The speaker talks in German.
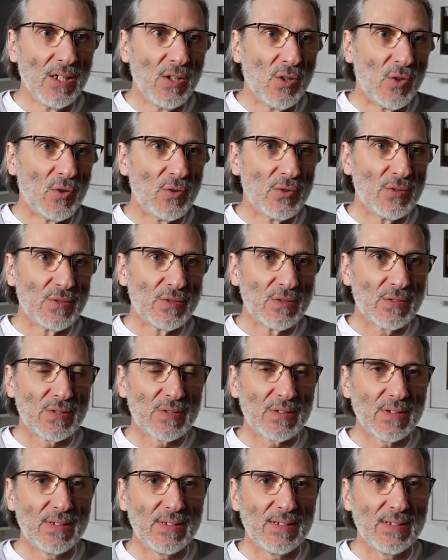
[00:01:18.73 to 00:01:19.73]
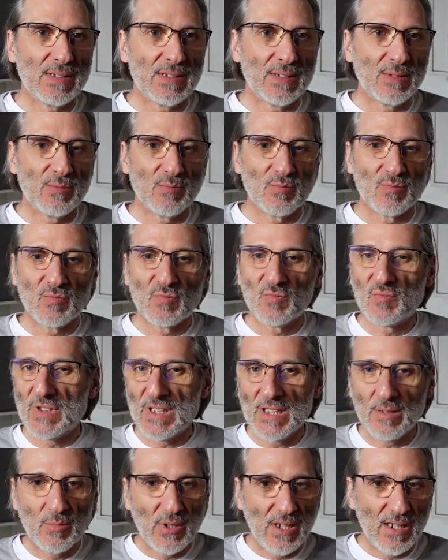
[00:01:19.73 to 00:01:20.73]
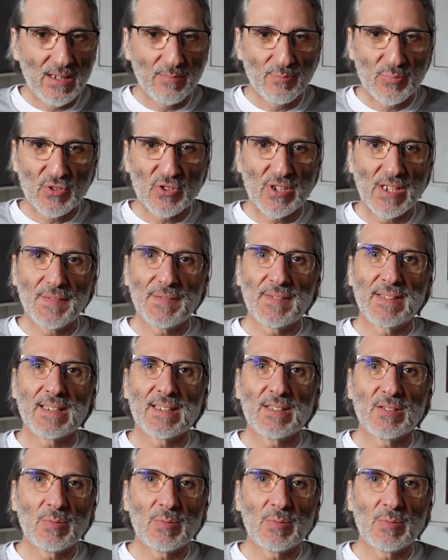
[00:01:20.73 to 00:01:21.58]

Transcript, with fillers: Und ähm, wie immer beschäftige